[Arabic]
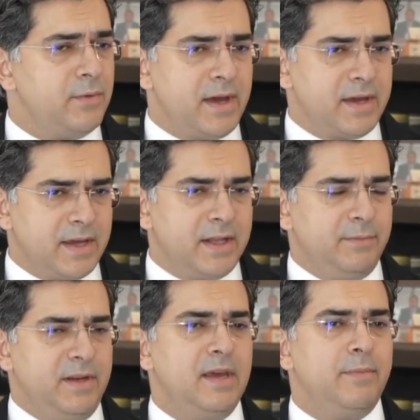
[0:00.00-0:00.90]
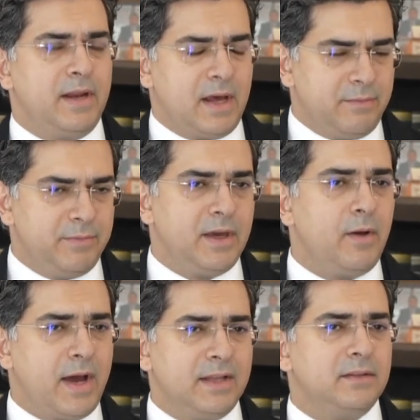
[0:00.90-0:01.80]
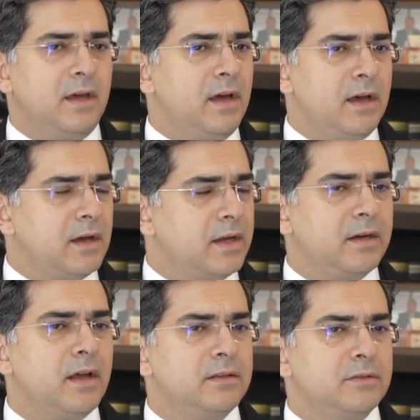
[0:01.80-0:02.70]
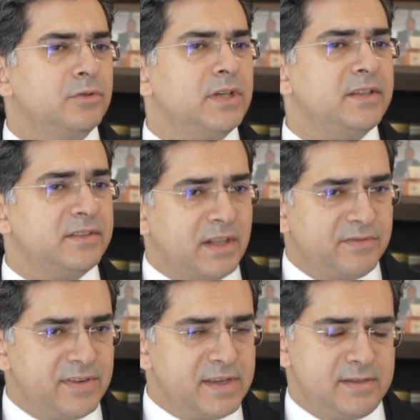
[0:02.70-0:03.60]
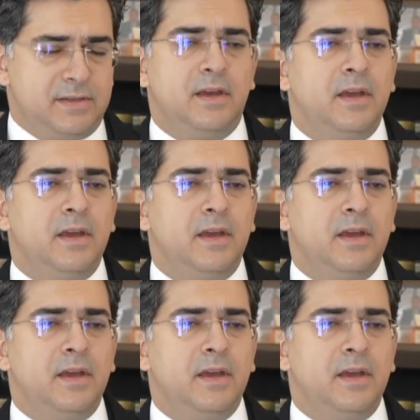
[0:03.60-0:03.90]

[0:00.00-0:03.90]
سواء كانت بالنيابة العامة أو حتى قرارات قضاة التنفيذ